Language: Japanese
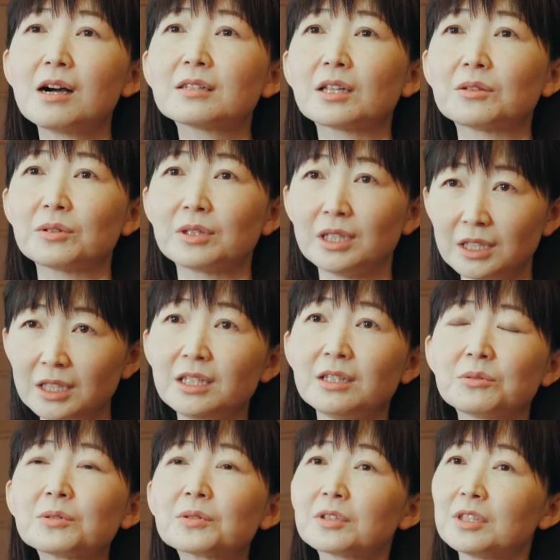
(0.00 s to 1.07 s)
えた時に
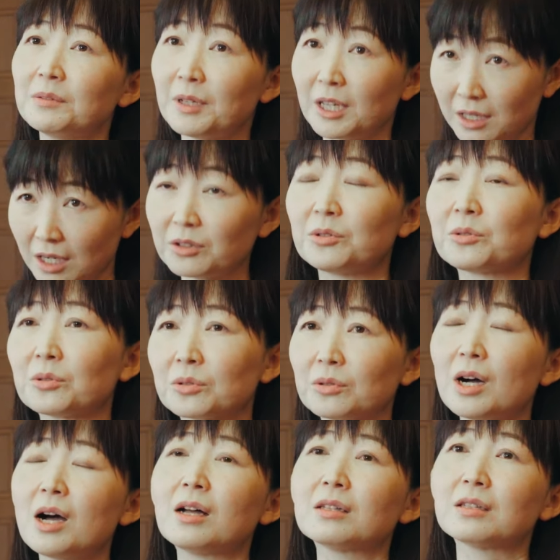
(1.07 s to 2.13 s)
どうするべきかということ
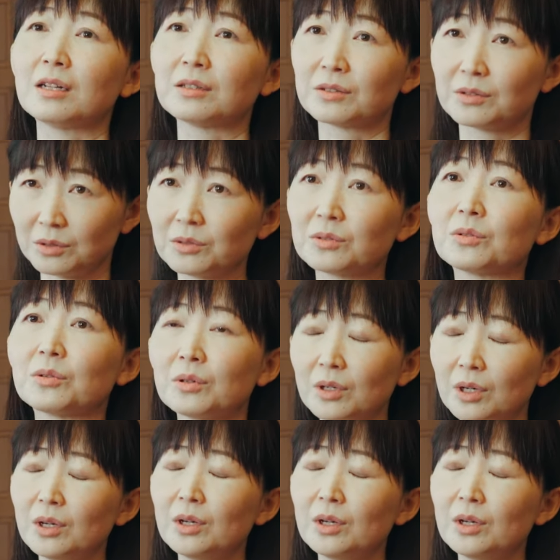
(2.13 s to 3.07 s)
を判断すると